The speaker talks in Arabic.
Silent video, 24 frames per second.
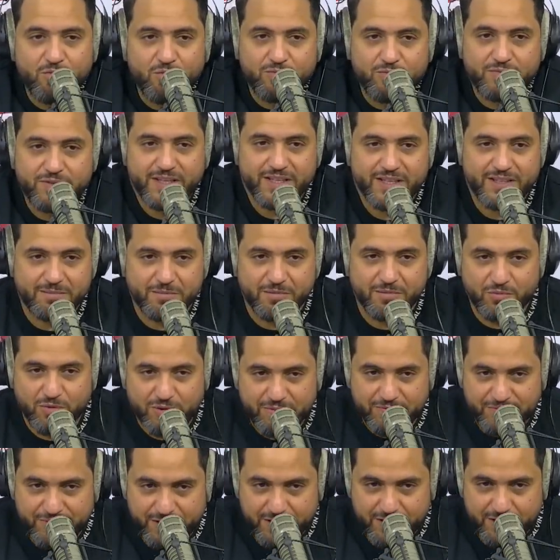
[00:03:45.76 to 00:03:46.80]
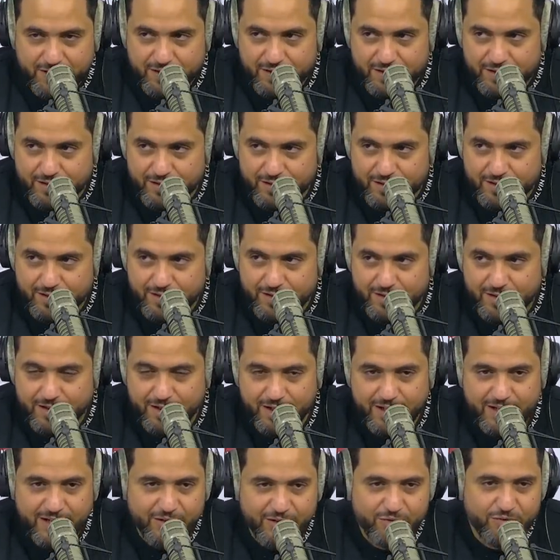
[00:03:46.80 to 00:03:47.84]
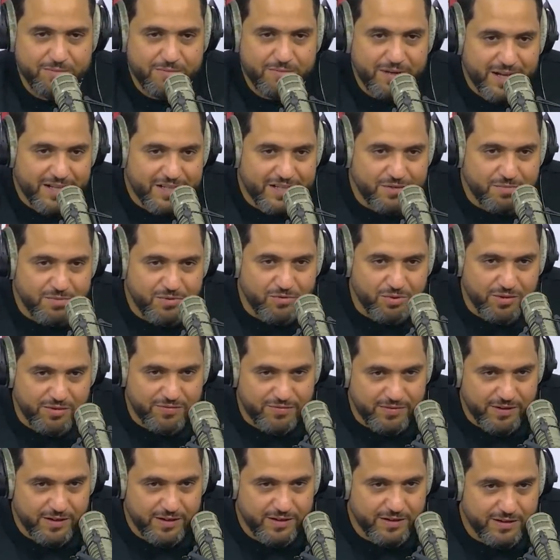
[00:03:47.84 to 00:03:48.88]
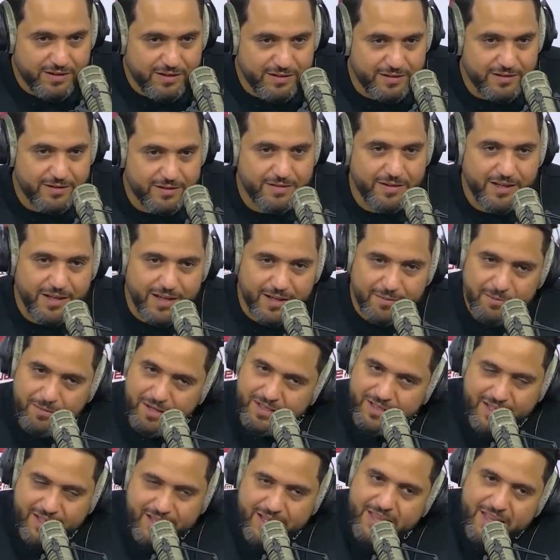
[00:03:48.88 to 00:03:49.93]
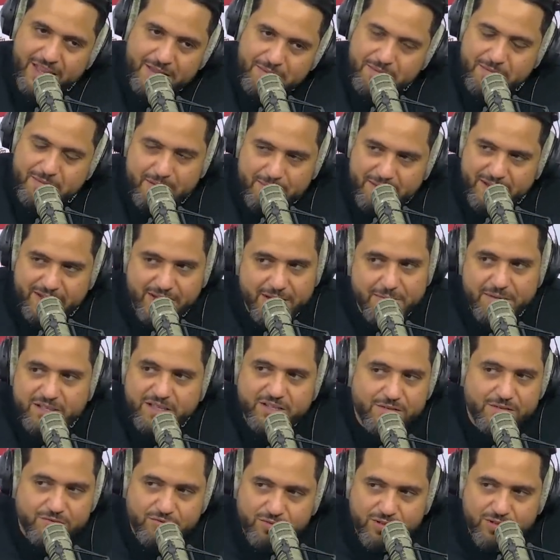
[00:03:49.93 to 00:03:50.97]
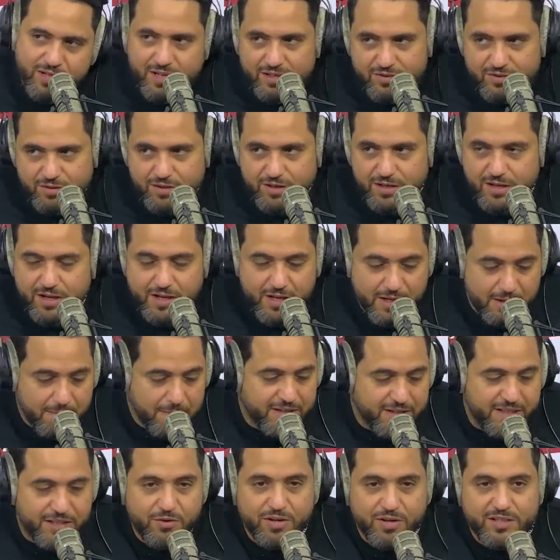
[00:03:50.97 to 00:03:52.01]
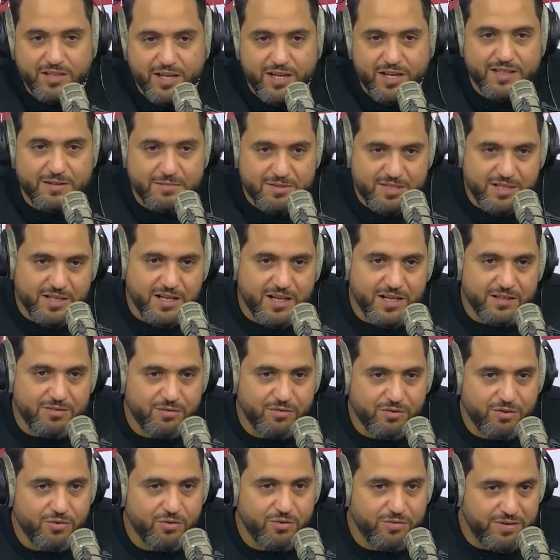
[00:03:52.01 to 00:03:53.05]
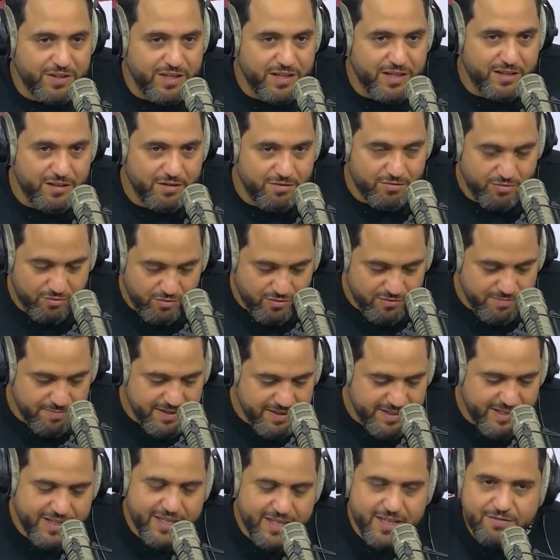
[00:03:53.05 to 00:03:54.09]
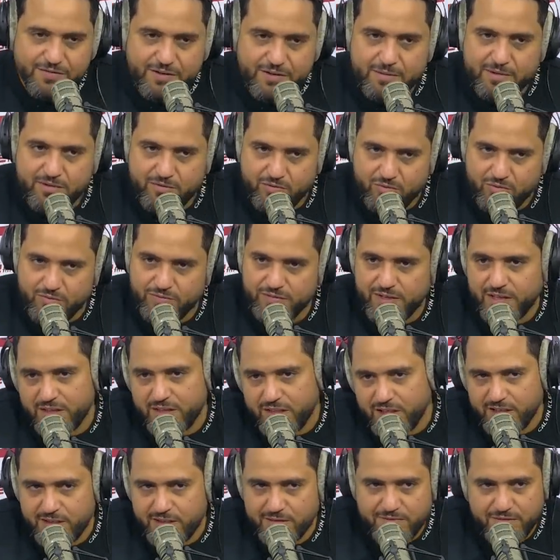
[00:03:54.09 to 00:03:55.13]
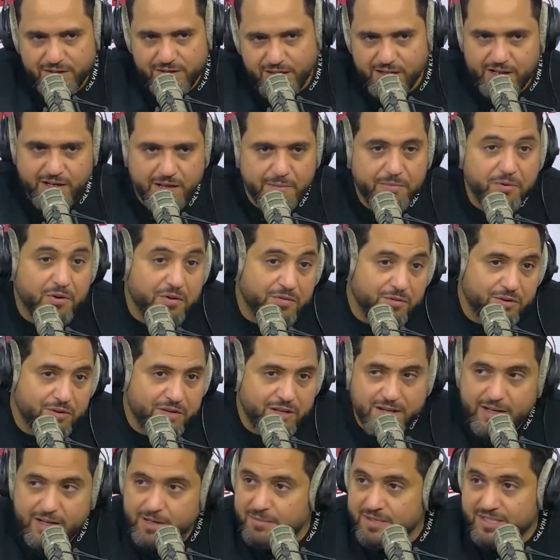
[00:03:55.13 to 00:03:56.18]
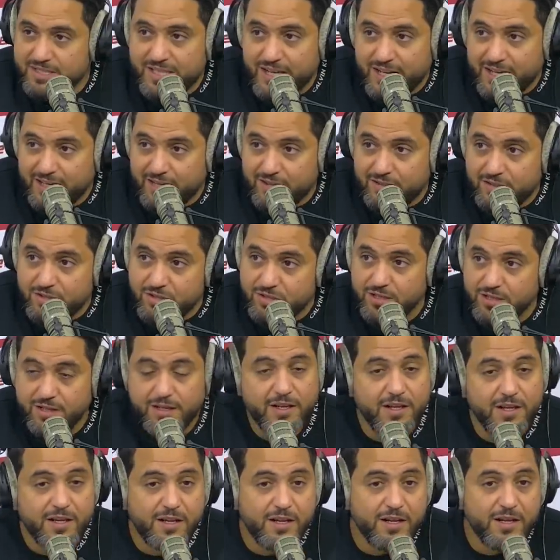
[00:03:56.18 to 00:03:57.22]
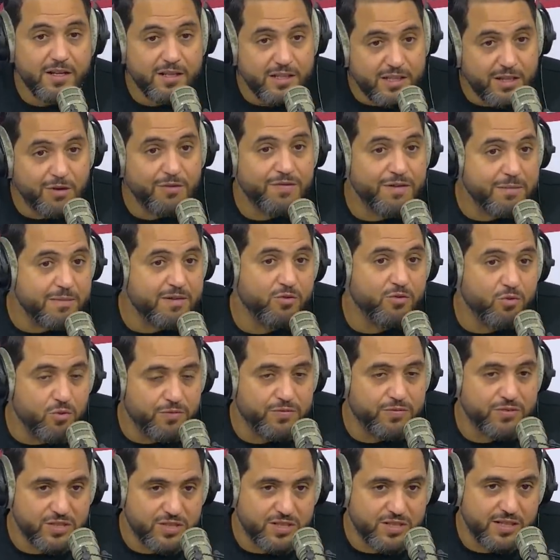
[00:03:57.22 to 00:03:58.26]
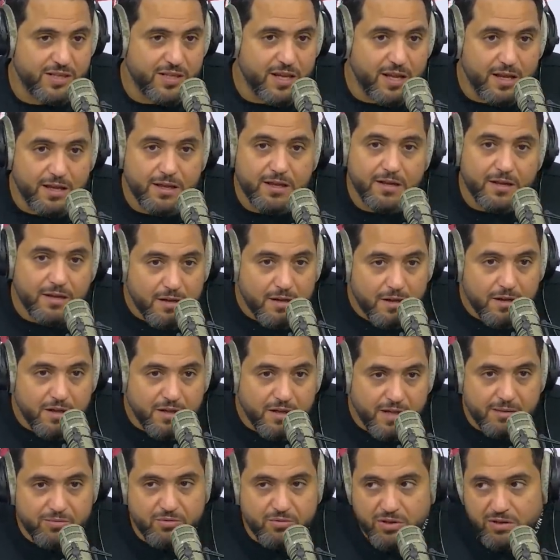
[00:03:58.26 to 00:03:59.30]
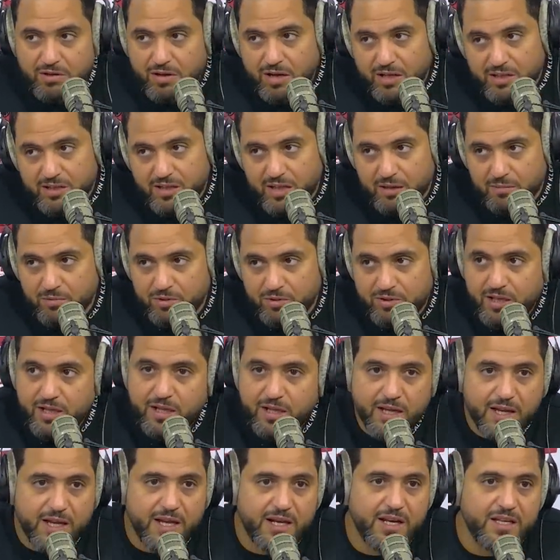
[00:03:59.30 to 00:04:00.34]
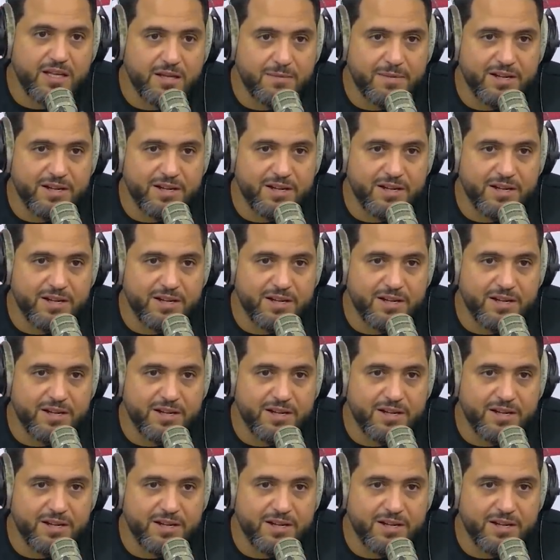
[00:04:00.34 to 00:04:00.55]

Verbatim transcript: كانت متوفره بالضبط اليوم ما عادش متوفره معناتها هذا بما معناه ما تنجمش تكون حاجه اخرى معناتها كي واحد يقدم استقالته يقول له في هذه الظروف معناتها كان فما ظروف كانت تخدم فيها لا ما استقالتش بالضبط تو فما ظروف جديده يبدو انه عندها مده خلتها ما عادش